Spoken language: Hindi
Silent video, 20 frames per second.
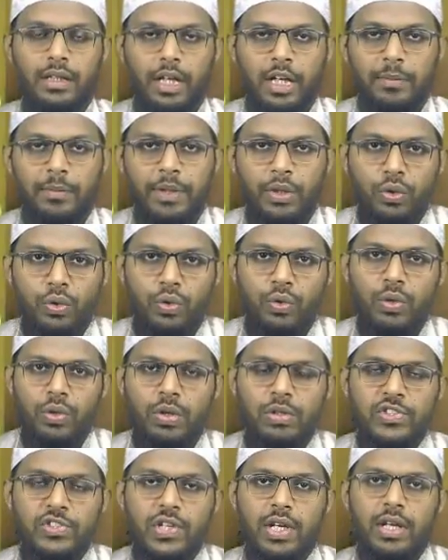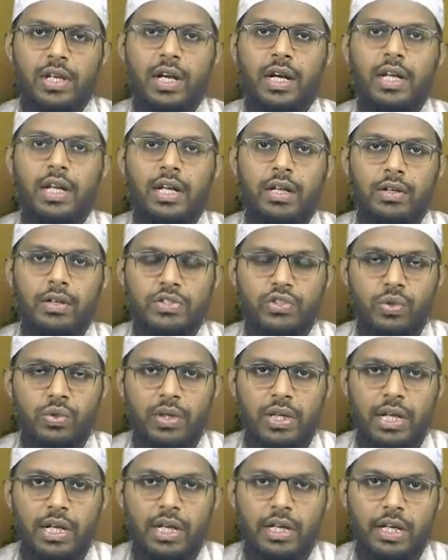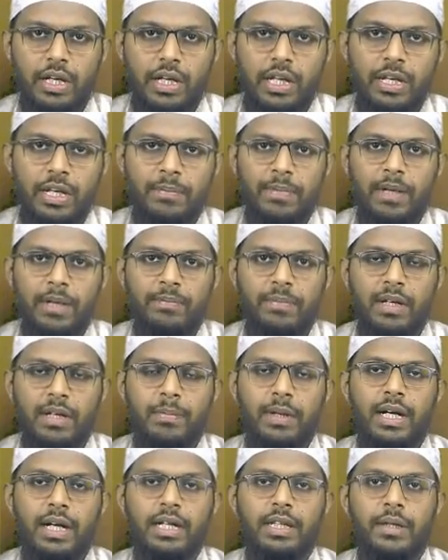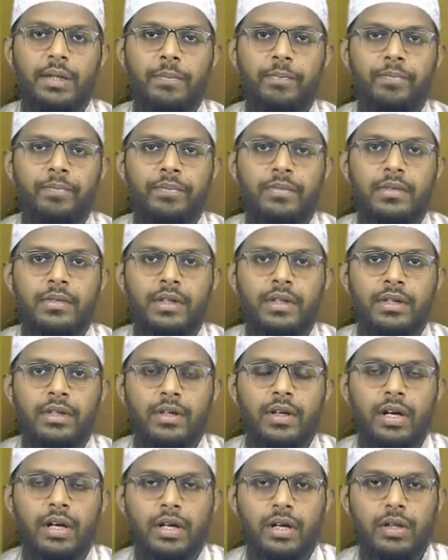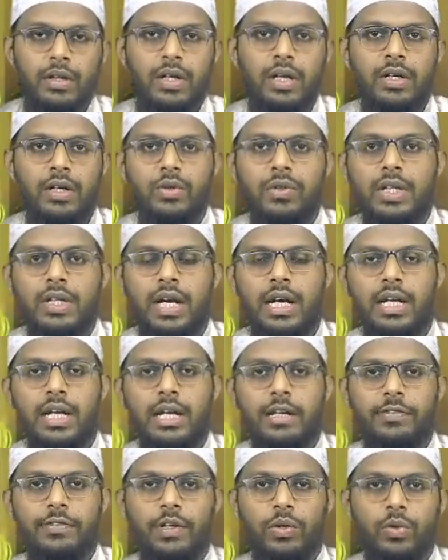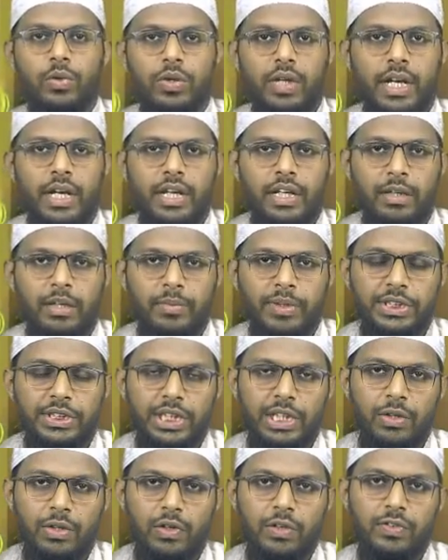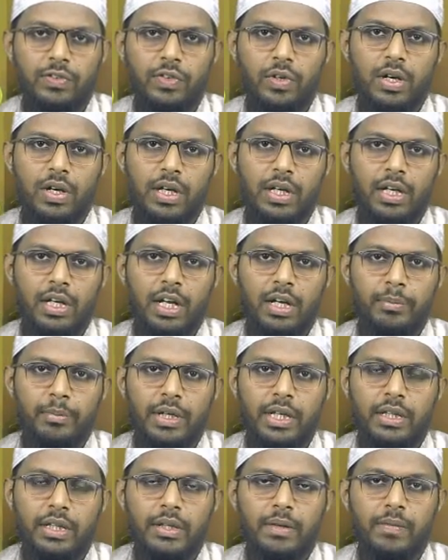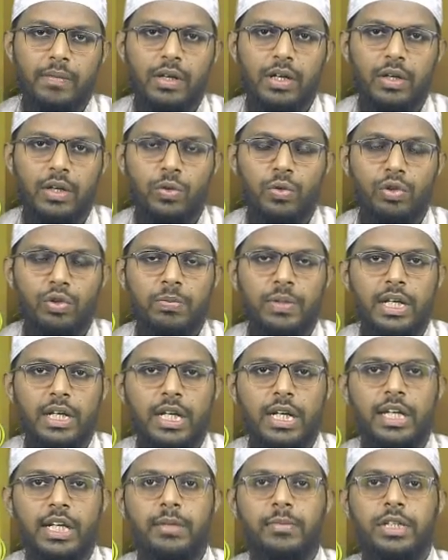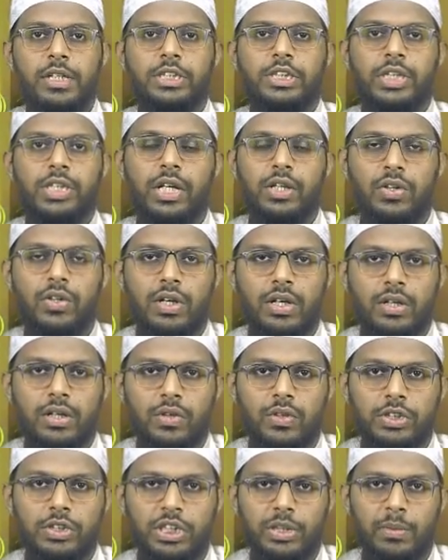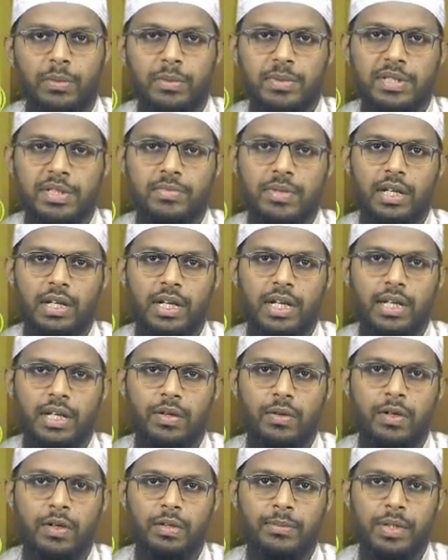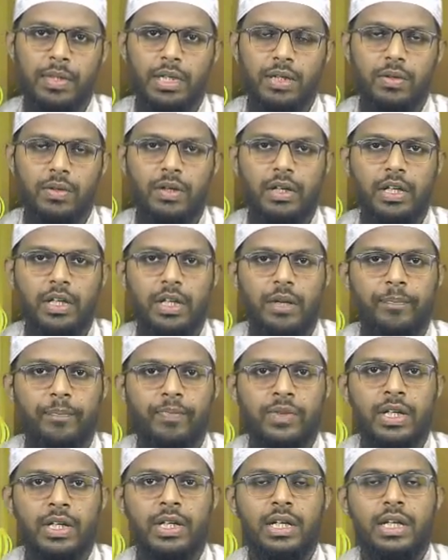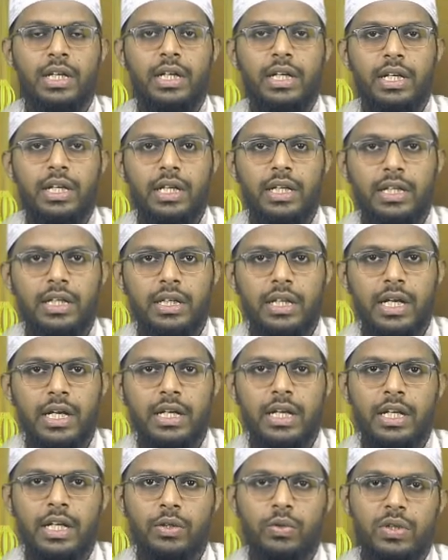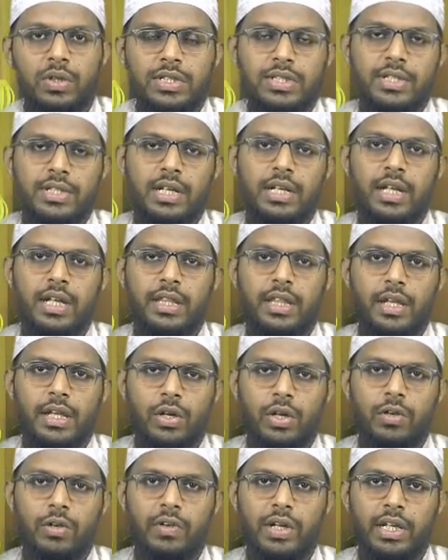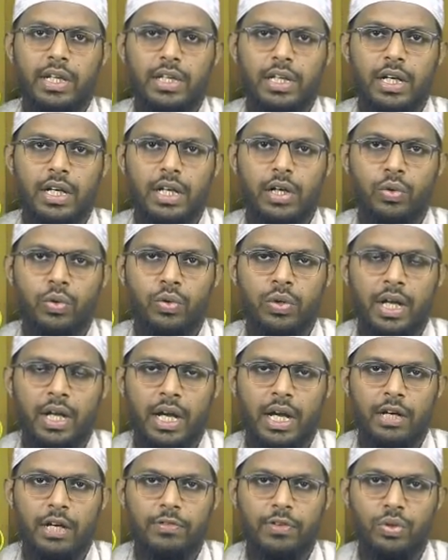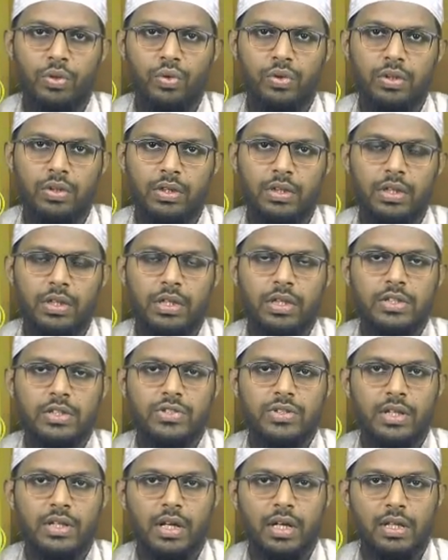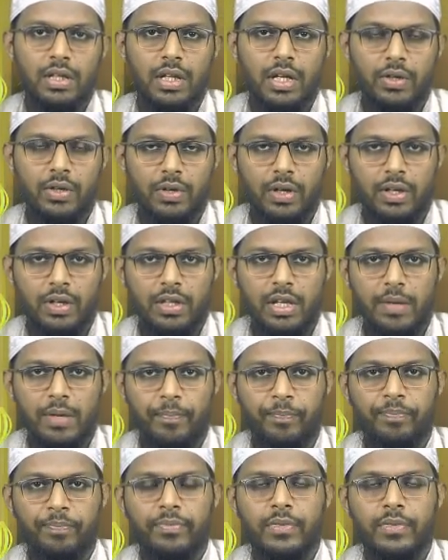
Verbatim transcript: नहमदल रसूल करीम अम्माबाद قال الله تعالى في القرآن المجيد والفرقان الحميد أعوذ بالله من الشيطان الرجيم بسم الله الرحمن الرحيم इन्ना नहन नज़ल नदिक्र व इन्ना लहूलहाफिजून सदक़ल्लाज़ीम